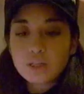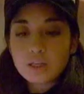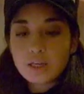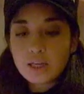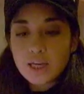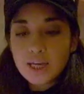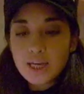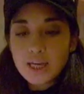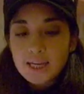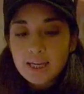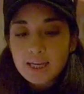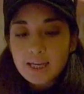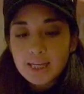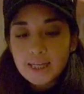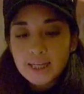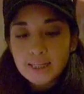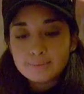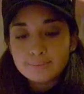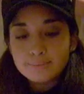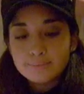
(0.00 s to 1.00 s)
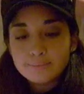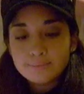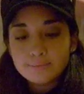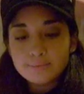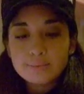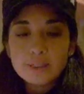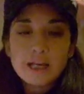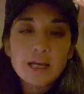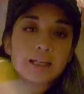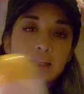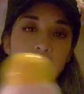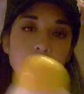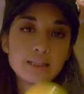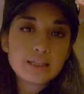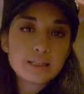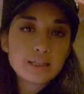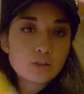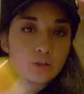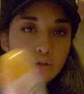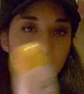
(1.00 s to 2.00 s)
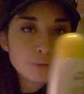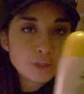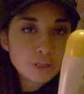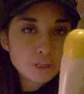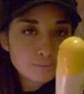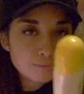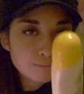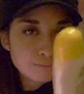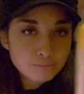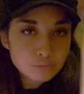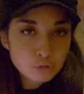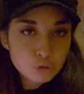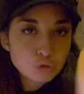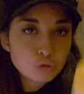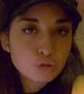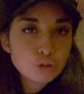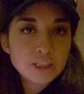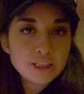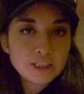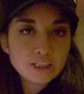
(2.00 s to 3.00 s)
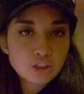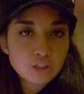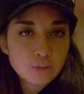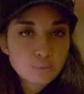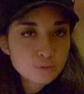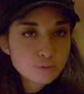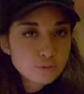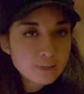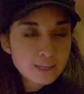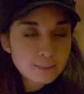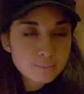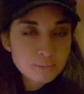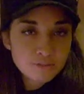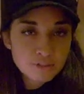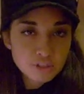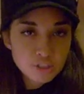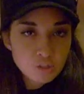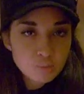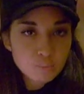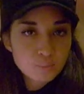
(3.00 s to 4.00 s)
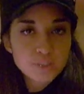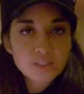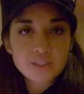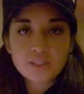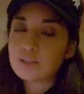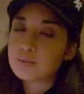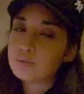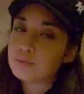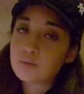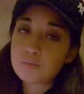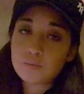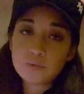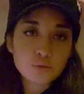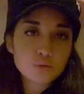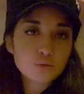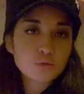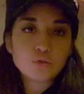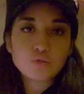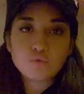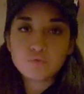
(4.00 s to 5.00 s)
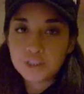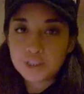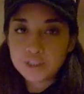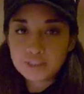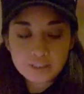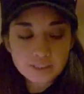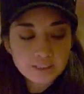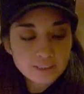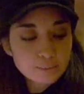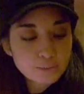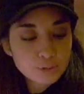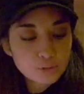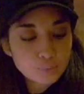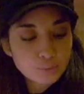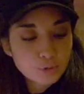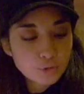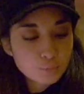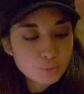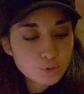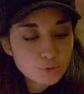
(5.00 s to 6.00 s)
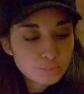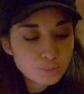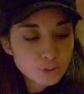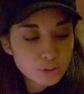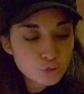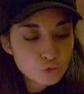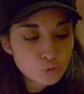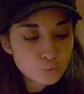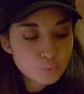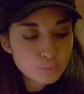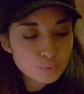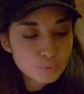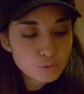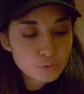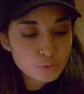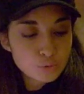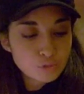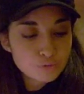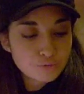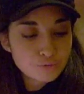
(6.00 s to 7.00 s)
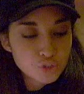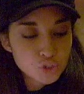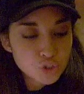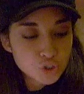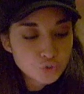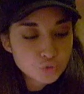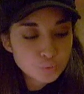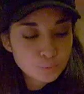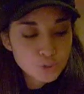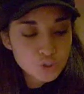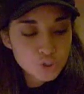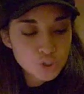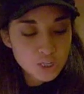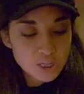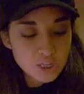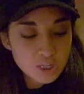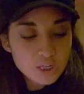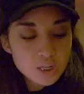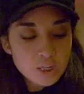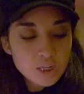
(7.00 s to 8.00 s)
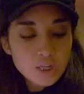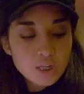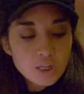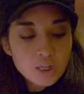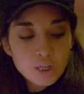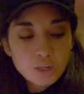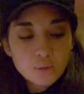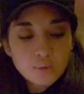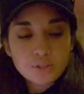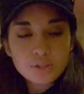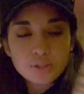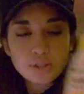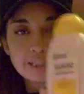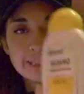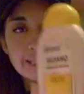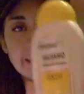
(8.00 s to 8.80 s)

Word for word: e, ehm, anche se come odore diciamo non è che mi faccia impazzire però mi sono convertita piano piano me lo, faccio, me lo, sto facendo piacere e questo è